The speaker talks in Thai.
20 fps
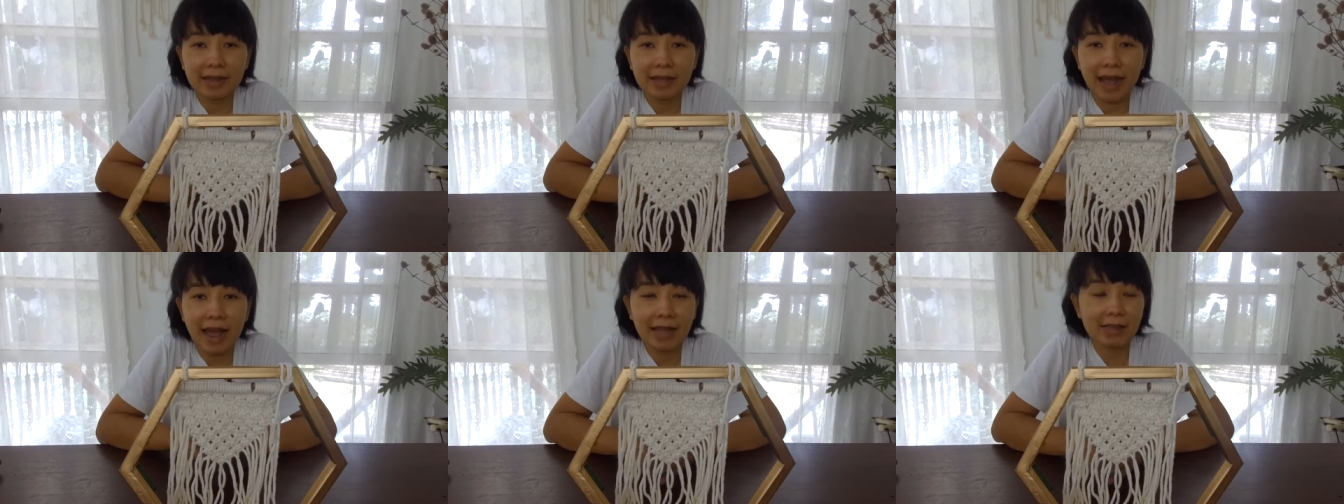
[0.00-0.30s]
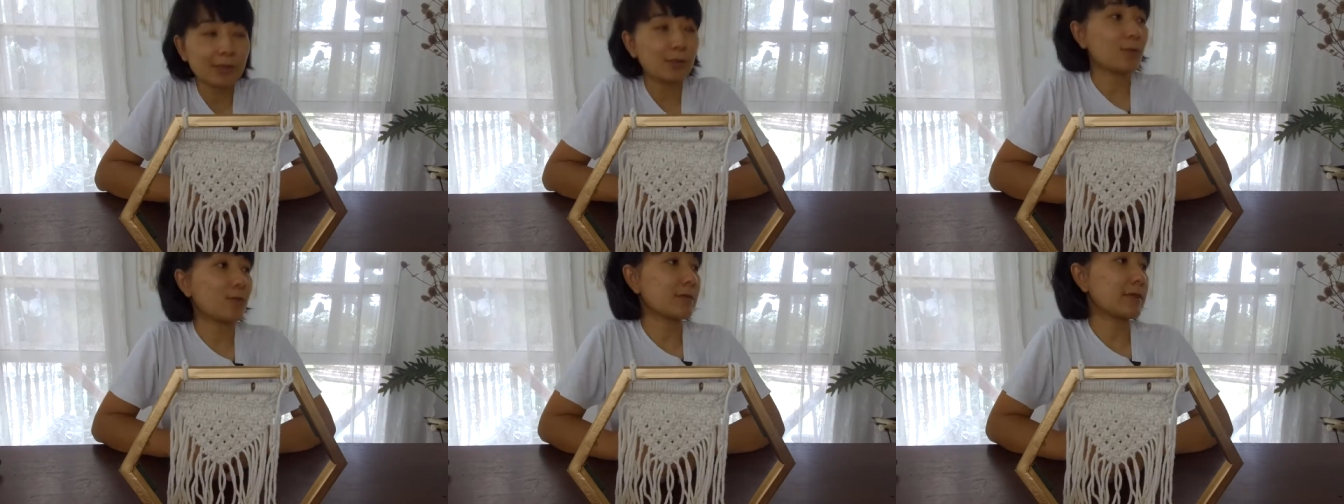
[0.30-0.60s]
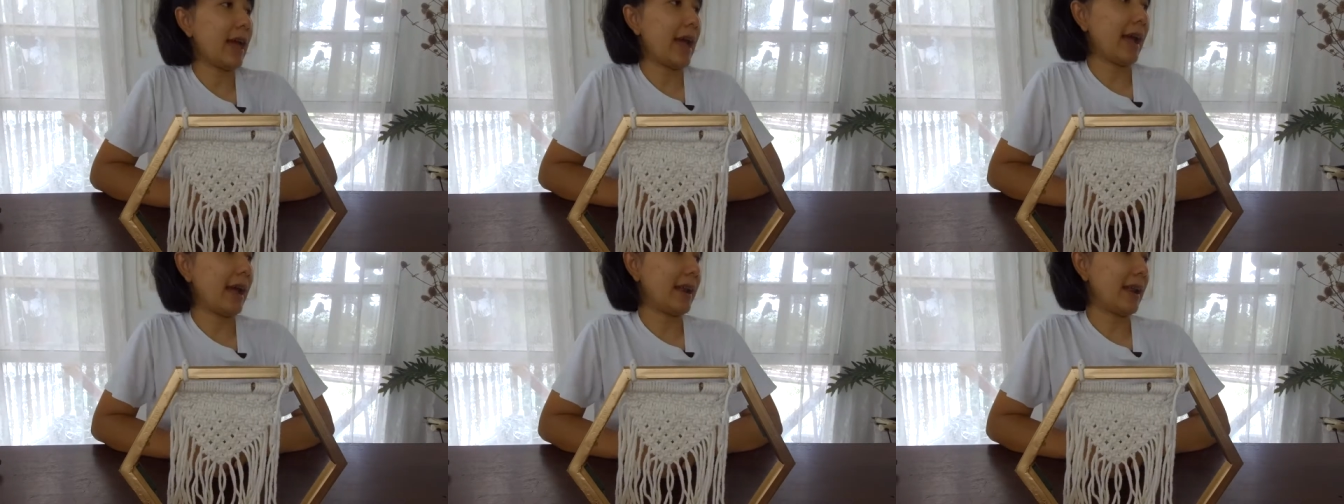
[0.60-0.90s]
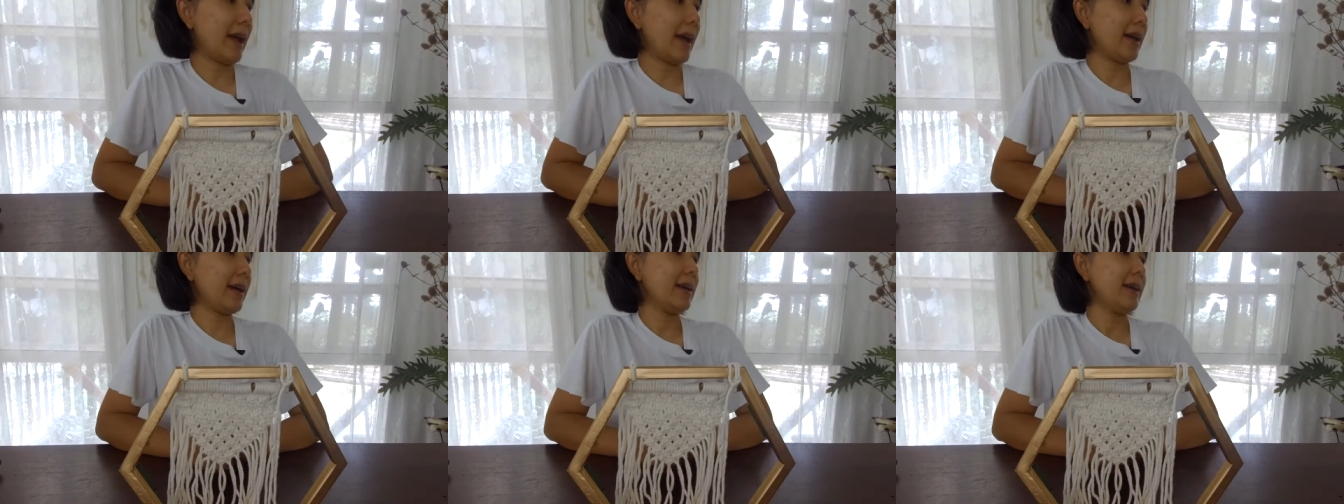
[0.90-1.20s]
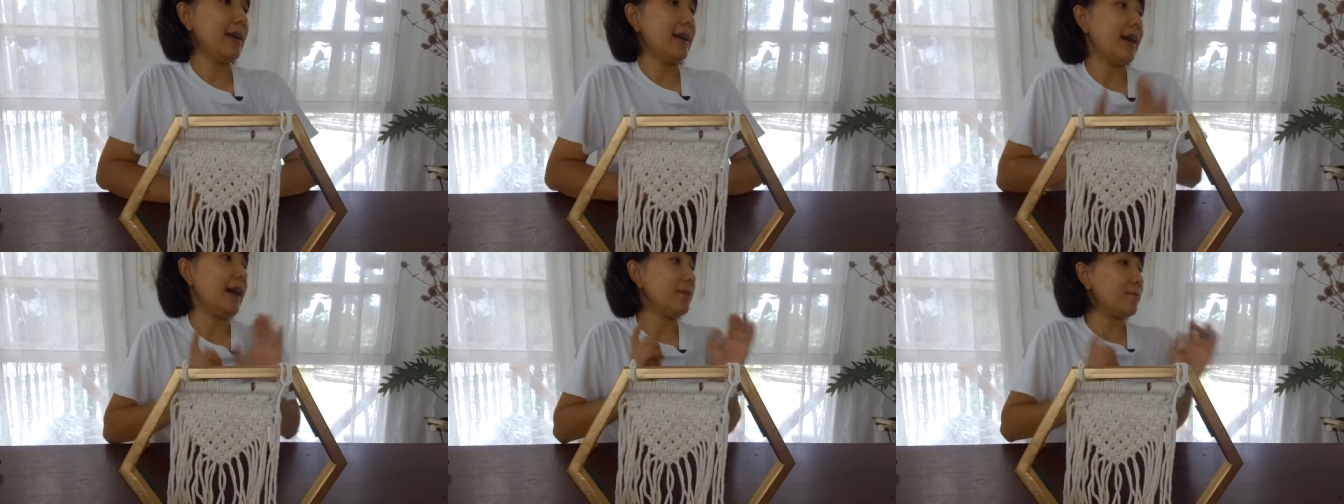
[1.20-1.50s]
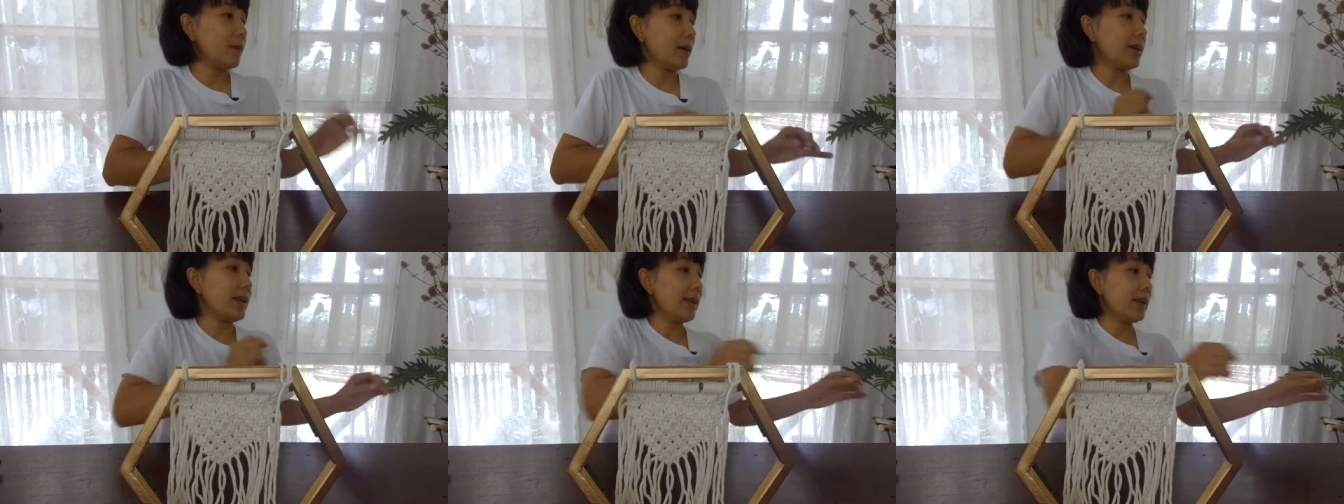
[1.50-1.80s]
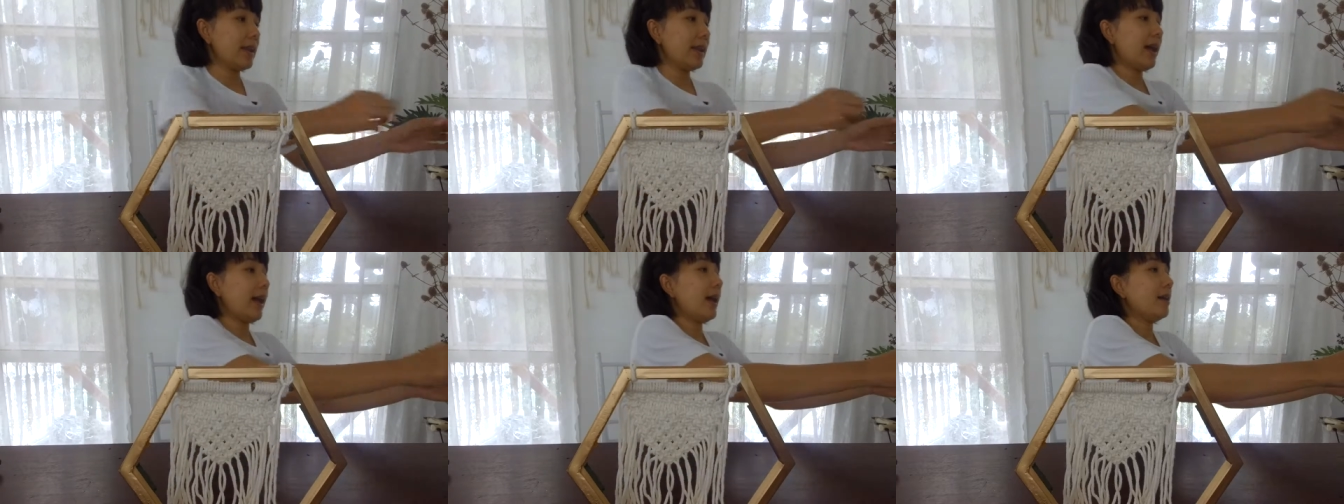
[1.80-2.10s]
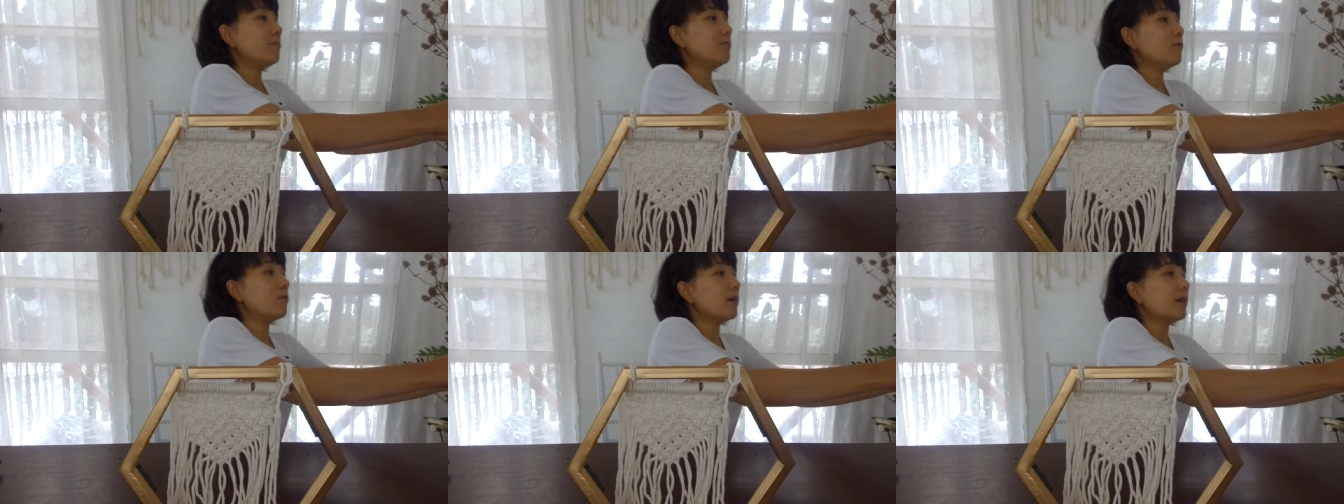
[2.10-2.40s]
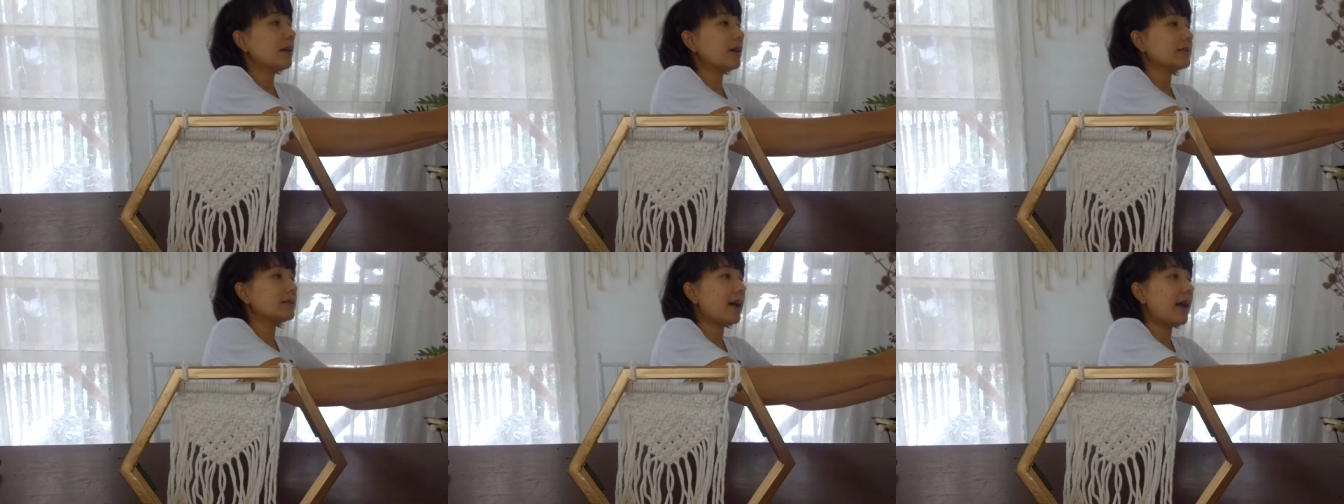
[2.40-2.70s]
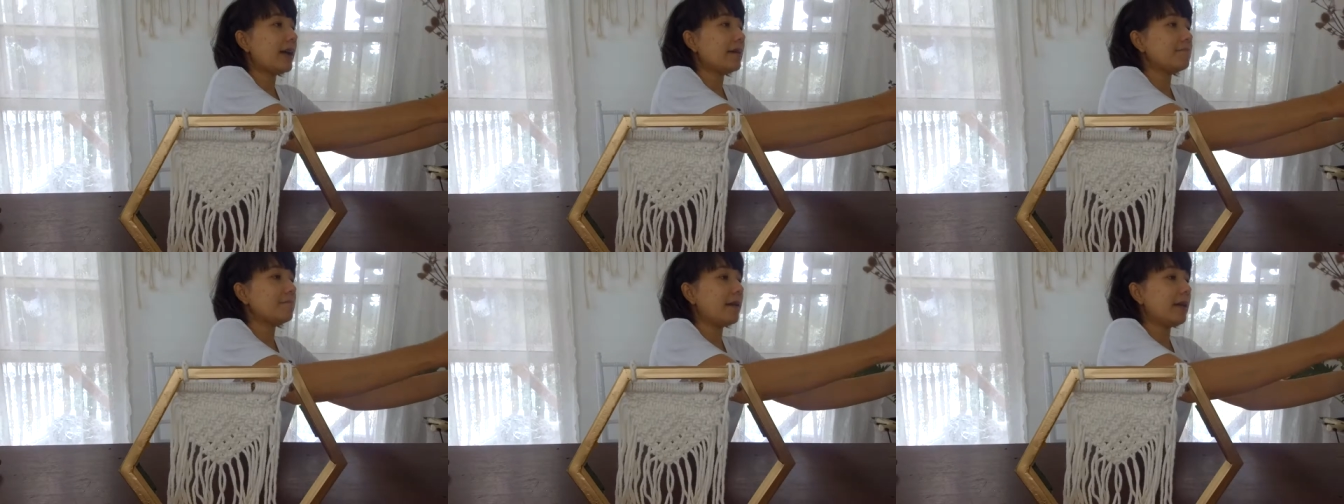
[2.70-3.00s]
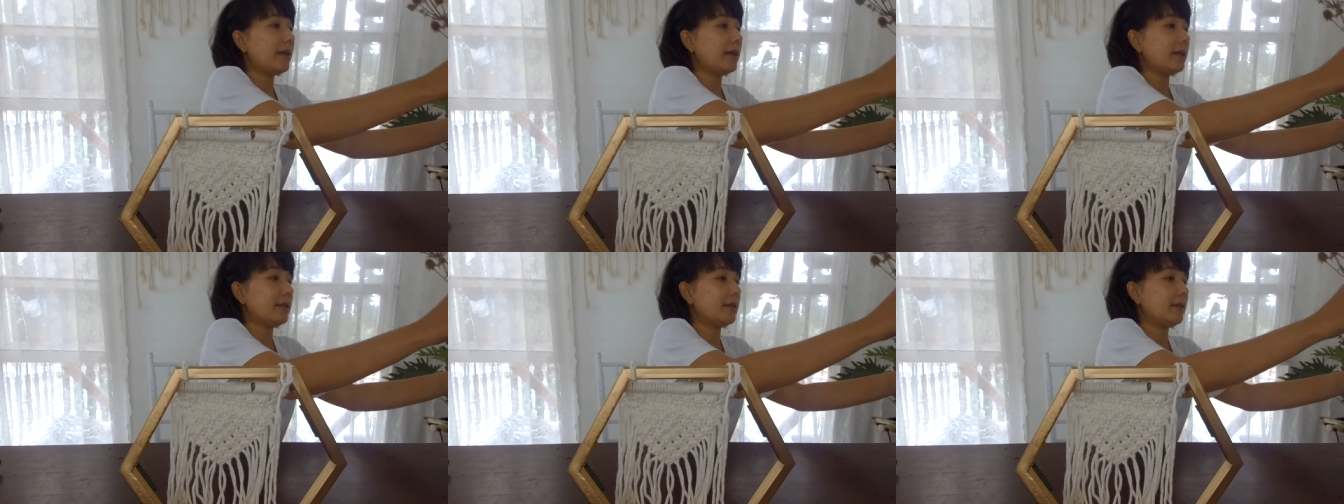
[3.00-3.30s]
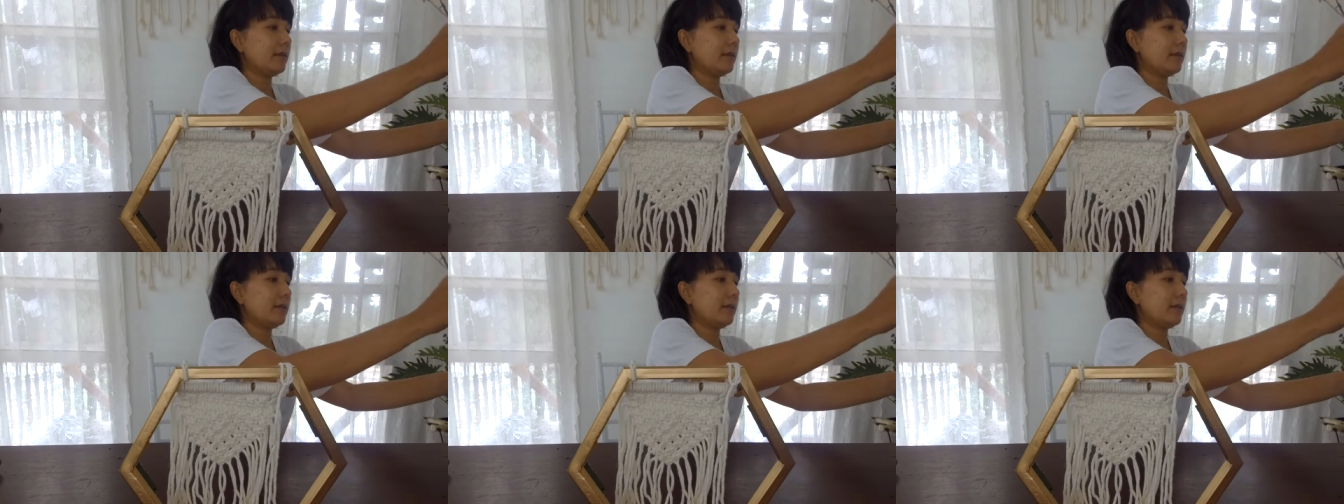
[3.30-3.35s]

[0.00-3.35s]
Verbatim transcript: งานตกแต่งนะวันนี้นะคะมุกเลือกใช้เป็น